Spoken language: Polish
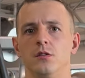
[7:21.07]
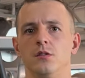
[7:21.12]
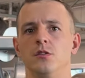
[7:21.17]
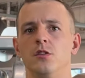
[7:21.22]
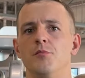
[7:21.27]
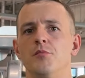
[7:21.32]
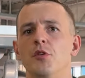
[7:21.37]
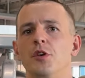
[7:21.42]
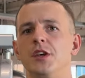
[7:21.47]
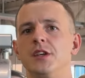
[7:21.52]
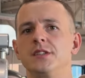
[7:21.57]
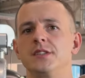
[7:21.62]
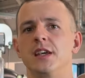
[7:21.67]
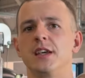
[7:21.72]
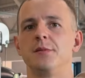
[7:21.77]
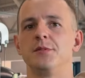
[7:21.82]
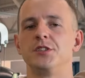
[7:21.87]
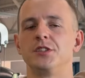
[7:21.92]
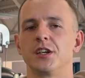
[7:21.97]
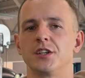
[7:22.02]
No bo ich
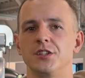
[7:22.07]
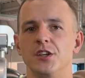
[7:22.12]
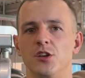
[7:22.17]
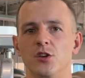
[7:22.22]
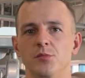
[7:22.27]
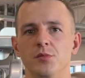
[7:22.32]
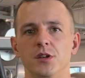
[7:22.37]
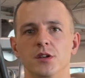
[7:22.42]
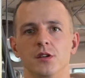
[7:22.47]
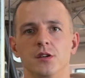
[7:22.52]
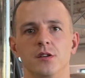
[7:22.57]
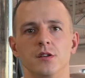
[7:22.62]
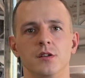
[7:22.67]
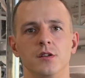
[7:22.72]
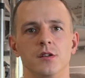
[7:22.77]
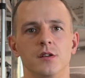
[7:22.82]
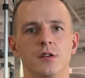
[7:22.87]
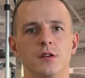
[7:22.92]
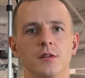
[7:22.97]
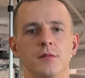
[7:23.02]
zdaniem się tak nie robi.
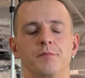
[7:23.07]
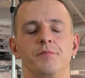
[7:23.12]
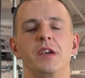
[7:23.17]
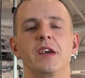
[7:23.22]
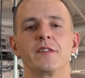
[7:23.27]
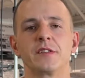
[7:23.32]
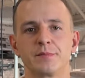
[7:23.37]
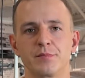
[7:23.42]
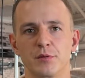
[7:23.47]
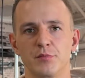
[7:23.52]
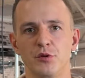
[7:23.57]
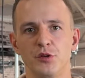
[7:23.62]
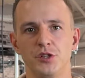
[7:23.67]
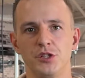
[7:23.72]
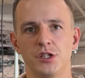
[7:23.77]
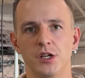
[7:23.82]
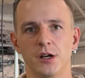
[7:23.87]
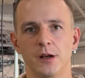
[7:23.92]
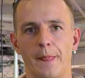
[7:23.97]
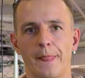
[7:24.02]
Pierw
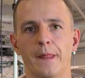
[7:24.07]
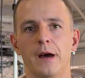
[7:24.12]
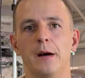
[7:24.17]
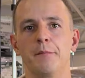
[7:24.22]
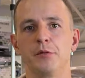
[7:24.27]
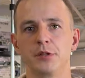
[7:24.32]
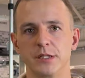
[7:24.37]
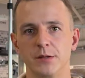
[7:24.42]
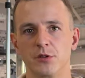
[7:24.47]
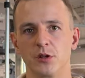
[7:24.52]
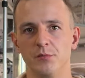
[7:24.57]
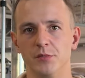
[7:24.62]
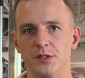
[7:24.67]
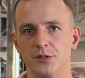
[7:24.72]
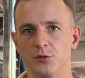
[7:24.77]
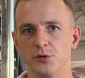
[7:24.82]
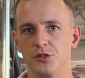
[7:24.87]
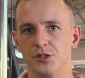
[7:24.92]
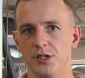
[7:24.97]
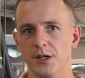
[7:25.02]
spróbujcie, a potem
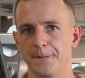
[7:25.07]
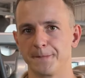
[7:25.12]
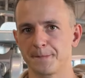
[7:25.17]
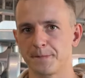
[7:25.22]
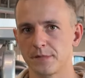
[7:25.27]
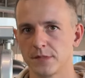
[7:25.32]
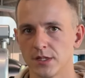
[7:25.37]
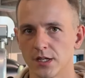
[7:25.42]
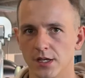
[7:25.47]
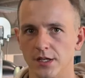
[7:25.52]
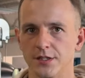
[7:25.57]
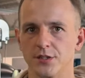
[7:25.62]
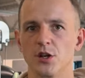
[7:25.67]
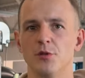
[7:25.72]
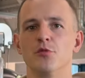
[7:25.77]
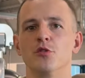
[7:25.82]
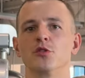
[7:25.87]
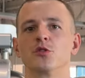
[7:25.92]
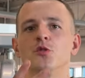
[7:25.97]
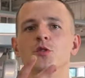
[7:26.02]
komentujcie. I to
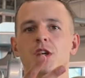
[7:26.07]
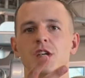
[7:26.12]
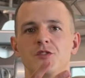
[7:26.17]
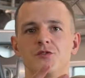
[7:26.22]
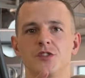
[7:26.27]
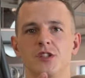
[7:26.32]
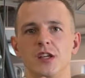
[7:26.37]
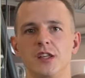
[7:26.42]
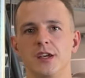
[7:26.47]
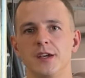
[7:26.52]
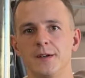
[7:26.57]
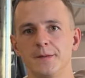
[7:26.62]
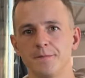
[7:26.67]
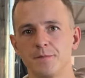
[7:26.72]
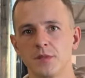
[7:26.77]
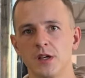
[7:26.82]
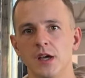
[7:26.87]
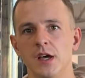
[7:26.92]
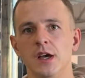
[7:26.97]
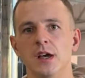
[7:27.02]
było drugie ćwiczenie.
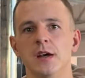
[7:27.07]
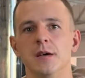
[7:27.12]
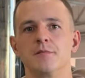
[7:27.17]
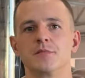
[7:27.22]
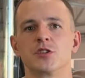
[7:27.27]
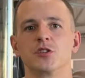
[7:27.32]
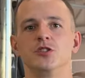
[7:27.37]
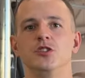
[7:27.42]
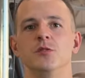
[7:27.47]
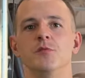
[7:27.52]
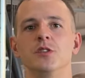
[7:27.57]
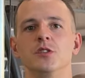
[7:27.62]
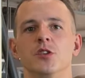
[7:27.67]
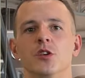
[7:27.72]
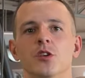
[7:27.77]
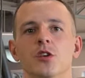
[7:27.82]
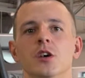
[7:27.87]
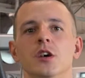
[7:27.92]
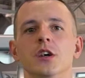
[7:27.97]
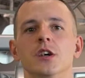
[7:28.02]
Przechodzimy
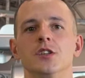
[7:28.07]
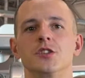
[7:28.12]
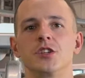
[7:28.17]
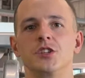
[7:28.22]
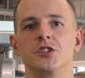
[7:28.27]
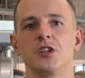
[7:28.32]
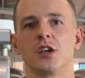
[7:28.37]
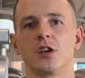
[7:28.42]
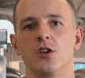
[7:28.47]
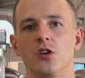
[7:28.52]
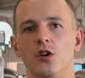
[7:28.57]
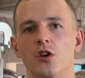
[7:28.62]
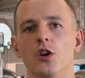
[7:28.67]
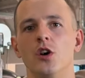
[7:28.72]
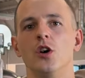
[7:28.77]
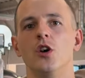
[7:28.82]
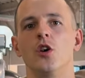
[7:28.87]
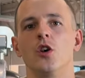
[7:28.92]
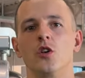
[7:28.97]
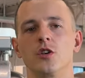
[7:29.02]
do trzeciego,
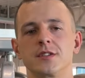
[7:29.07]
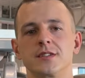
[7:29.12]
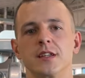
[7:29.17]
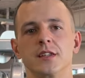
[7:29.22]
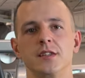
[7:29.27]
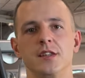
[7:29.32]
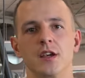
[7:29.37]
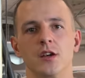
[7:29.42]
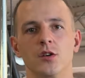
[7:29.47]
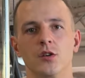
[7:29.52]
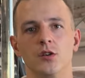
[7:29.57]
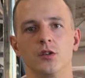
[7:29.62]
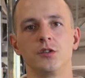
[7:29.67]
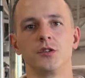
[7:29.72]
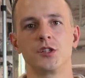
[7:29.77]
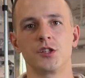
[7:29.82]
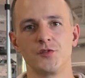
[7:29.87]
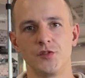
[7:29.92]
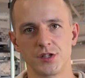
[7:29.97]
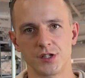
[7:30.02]
ostatniego
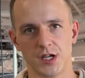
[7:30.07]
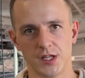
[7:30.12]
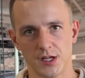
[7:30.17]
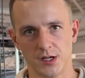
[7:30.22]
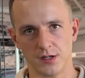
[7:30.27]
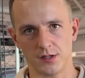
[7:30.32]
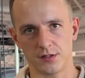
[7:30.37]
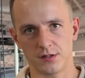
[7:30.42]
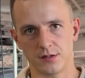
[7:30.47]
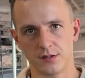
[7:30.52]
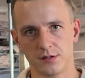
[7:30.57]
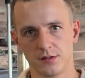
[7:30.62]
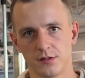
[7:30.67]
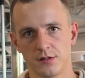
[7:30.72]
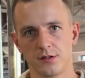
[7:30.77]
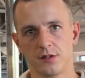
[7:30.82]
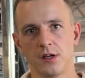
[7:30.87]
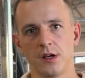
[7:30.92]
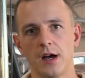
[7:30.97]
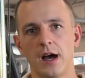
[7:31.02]
ćwiczenia.
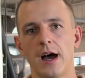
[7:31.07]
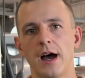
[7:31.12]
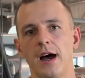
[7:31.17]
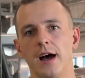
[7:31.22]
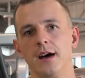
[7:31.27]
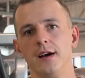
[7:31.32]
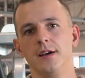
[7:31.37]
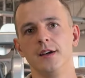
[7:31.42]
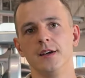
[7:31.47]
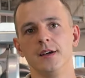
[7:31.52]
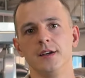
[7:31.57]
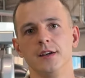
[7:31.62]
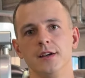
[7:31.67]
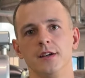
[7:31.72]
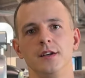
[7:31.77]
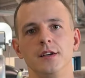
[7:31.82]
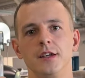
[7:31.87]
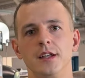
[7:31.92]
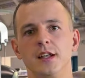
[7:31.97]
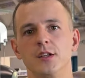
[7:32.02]
Aha,
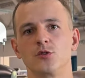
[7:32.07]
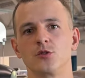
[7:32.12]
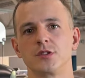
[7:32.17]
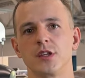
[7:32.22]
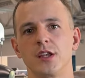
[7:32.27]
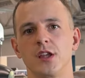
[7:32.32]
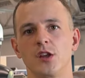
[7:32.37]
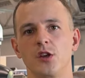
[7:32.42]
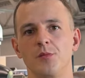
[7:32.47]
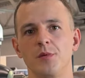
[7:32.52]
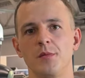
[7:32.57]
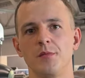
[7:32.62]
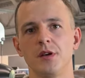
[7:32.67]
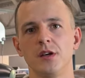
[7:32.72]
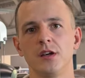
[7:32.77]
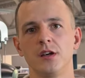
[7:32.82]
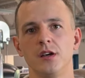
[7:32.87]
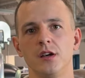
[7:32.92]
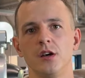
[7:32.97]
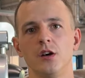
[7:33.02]
ile tu serii
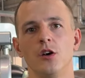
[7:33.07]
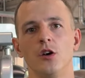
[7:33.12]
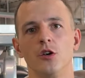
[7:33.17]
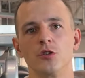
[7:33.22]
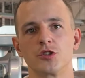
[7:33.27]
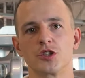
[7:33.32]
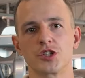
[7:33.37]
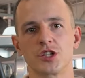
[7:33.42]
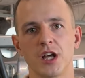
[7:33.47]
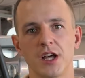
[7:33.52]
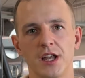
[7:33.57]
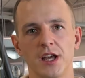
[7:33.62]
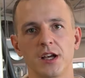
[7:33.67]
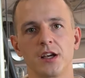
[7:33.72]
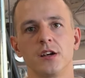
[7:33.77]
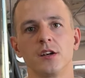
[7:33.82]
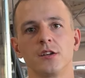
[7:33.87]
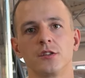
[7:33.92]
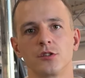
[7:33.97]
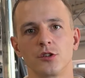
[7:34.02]
robimy? Od 4
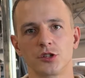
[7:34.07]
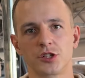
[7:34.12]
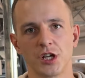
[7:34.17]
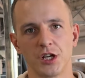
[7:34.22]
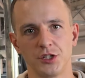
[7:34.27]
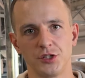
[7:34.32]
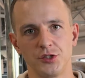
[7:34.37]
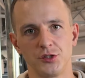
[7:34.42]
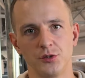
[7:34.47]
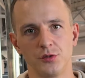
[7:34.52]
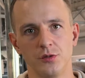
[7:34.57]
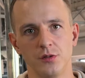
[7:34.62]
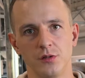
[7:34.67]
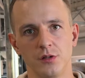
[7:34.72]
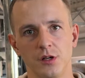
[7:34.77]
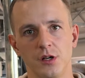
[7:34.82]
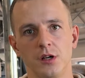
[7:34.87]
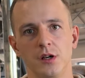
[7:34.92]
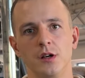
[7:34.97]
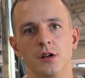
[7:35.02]
do 6.
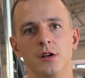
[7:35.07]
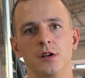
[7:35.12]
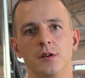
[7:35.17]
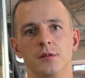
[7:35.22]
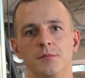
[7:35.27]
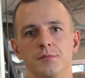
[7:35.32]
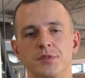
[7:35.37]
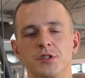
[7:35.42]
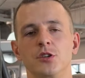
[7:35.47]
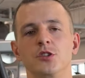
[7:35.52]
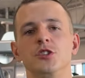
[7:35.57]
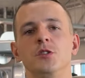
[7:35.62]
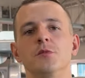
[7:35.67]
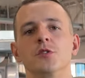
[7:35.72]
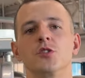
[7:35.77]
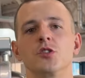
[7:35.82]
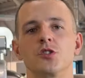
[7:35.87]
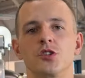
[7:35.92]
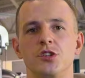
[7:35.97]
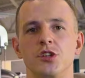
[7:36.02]
Przechodzimy
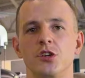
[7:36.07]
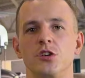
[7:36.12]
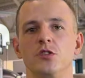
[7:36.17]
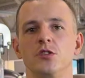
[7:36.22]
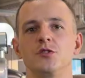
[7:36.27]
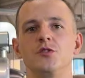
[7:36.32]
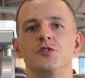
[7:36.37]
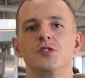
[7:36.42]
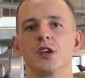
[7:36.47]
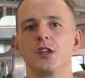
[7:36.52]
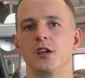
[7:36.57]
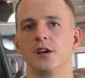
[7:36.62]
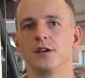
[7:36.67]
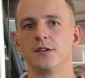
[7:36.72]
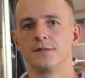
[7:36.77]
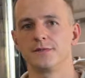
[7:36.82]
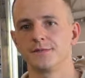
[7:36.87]
do trzeciego ćwiczenia.